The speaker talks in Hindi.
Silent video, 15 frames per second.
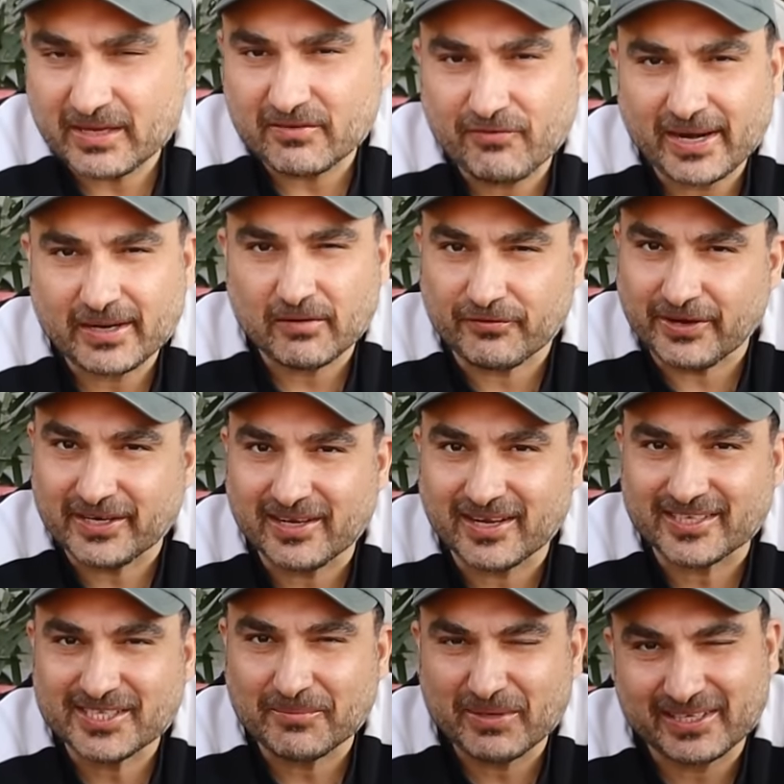किंग फैन का वेट
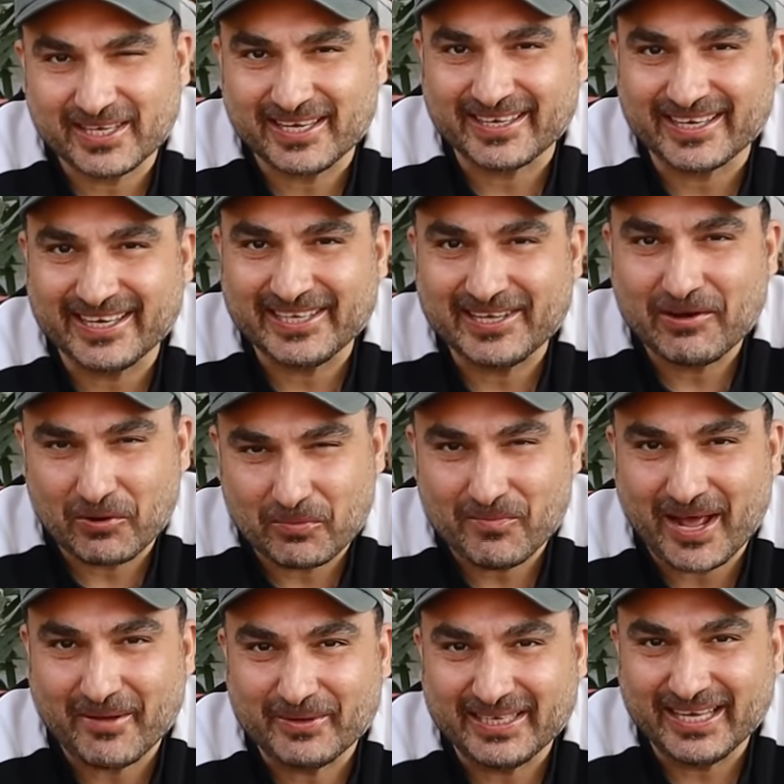करा जी अपने किंग के लिए और
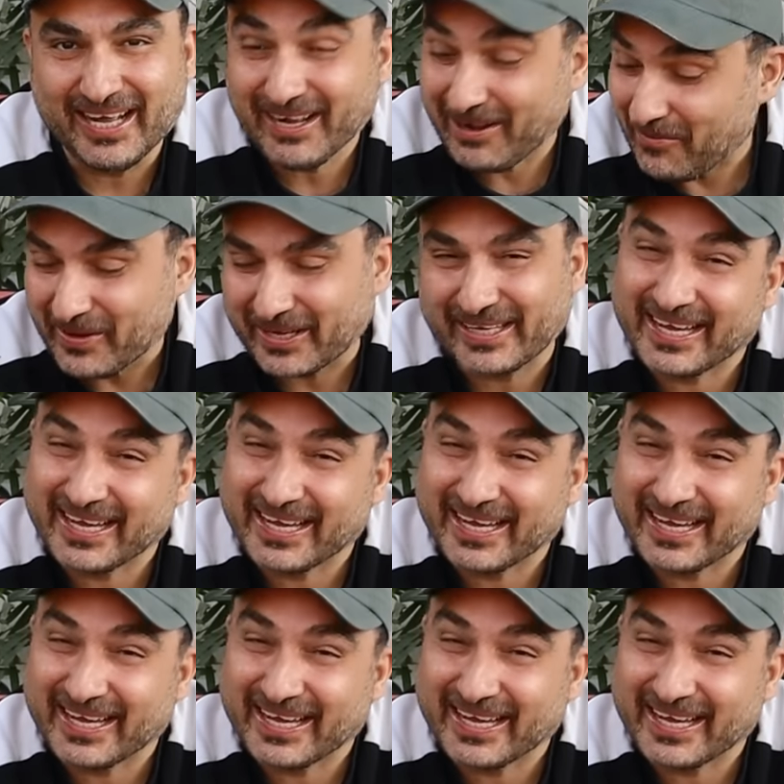मैं भी हमें